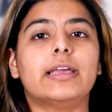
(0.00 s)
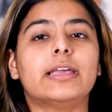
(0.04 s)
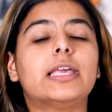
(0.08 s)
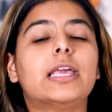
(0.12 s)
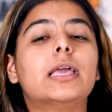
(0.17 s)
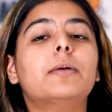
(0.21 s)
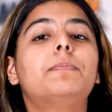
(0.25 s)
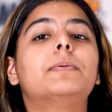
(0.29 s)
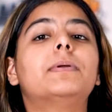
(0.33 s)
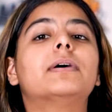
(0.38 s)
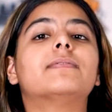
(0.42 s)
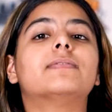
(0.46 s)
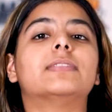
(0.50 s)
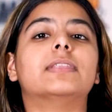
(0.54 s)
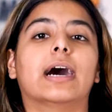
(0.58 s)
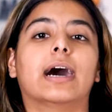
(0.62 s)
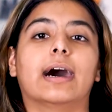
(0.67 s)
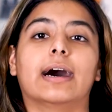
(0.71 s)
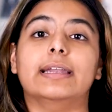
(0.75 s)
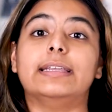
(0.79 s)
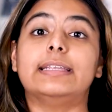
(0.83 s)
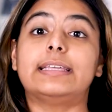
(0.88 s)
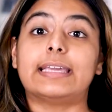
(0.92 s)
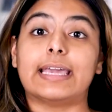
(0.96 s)
ये
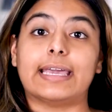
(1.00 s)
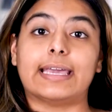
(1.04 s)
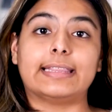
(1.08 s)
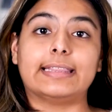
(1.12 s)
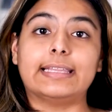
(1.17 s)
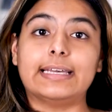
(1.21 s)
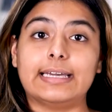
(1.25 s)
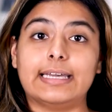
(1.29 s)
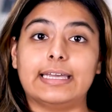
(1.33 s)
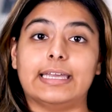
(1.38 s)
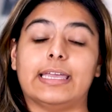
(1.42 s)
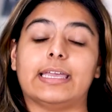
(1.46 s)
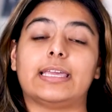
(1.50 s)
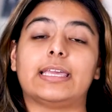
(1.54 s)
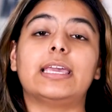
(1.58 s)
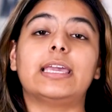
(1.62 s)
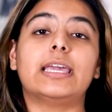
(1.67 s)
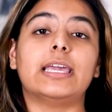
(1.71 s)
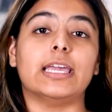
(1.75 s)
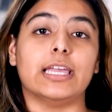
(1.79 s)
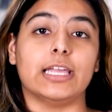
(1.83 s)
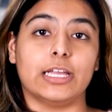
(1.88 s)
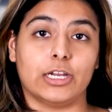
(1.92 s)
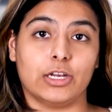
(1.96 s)
प्रावधान कहता है कि
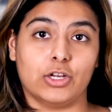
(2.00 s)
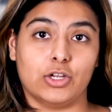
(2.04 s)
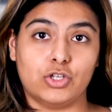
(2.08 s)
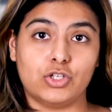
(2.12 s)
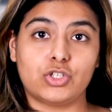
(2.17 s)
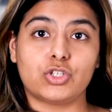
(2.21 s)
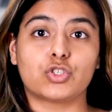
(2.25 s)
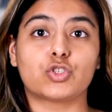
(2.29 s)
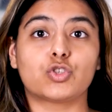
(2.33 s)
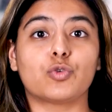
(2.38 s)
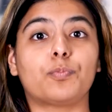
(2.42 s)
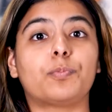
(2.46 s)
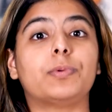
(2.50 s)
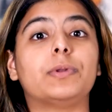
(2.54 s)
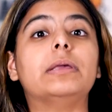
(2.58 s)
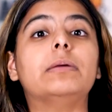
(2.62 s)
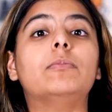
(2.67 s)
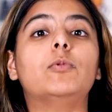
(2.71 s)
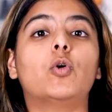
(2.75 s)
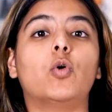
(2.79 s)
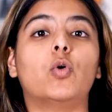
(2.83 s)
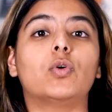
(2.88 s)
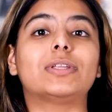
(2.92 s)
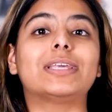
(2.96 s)
इंग्लिश
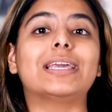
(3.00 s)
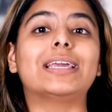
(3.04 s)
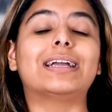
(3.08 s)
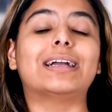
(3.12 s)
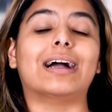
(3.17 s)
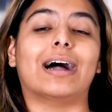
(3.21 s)
सुप्रीम कोर्ट की